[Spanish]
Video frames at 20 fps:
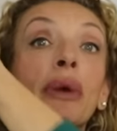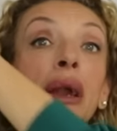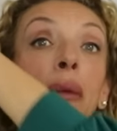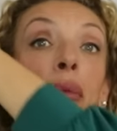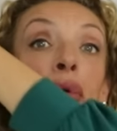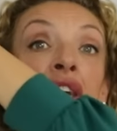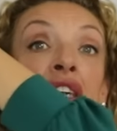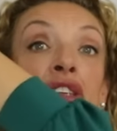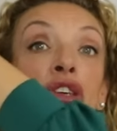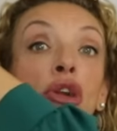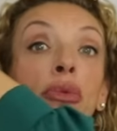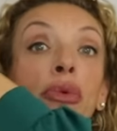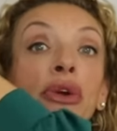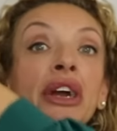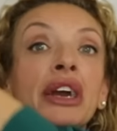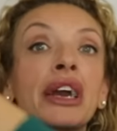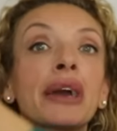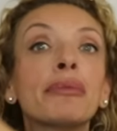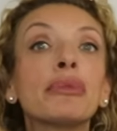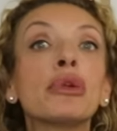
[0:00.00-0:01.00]
para ponértelo, por
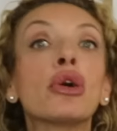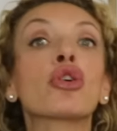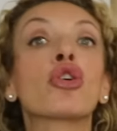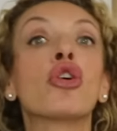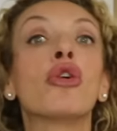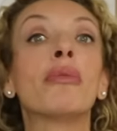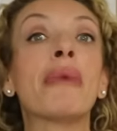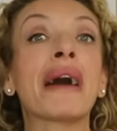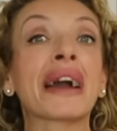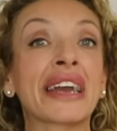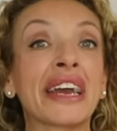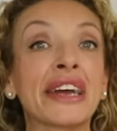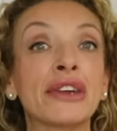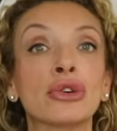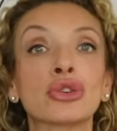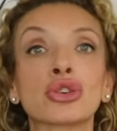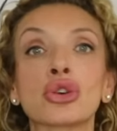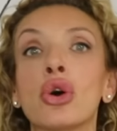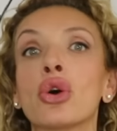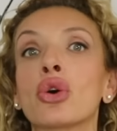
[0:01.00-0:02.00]
ejemplo, con
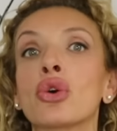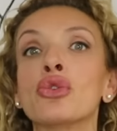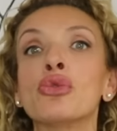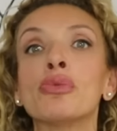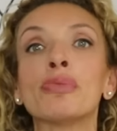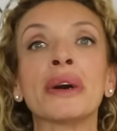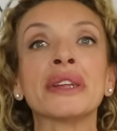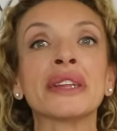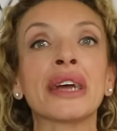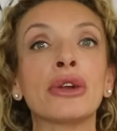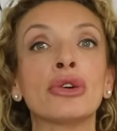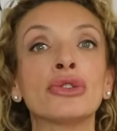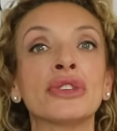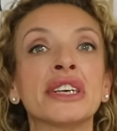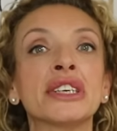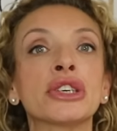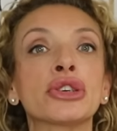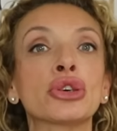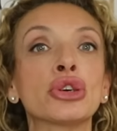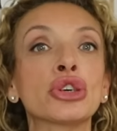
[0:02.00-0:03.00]
vaqueros o con un pantalón
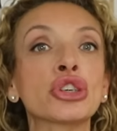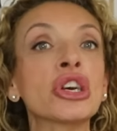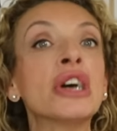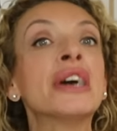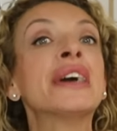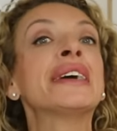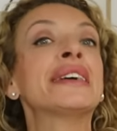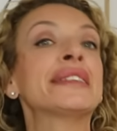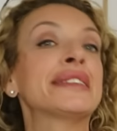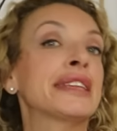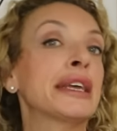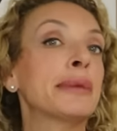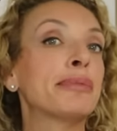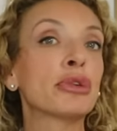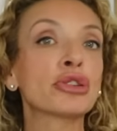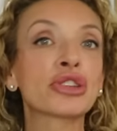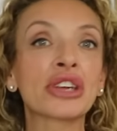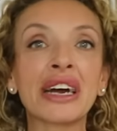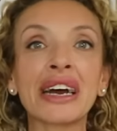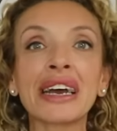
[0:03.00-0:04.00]
de estos
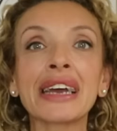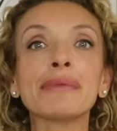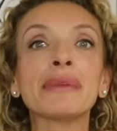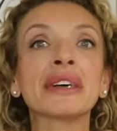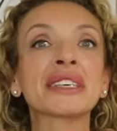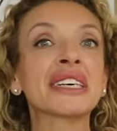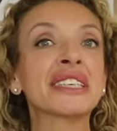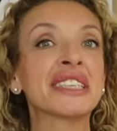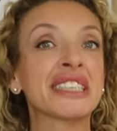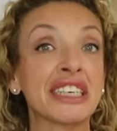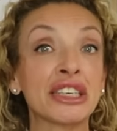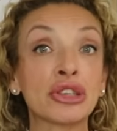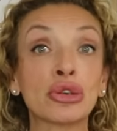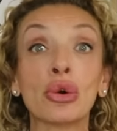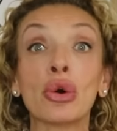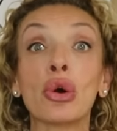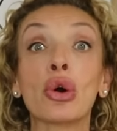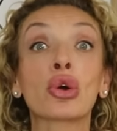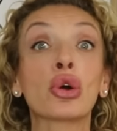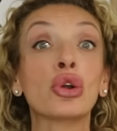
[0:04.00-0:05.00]
tipo traje más
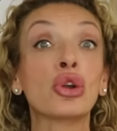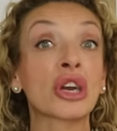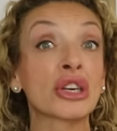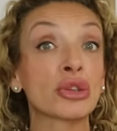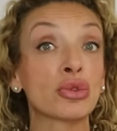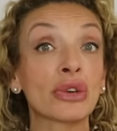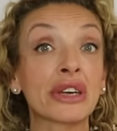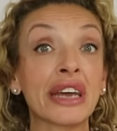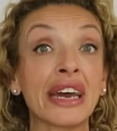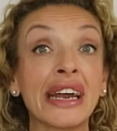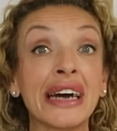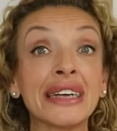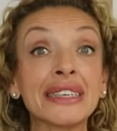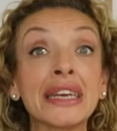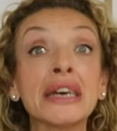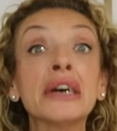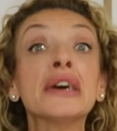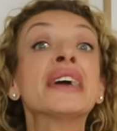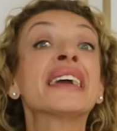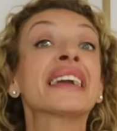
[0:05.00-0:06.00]
anchito o con lo que tú quieras,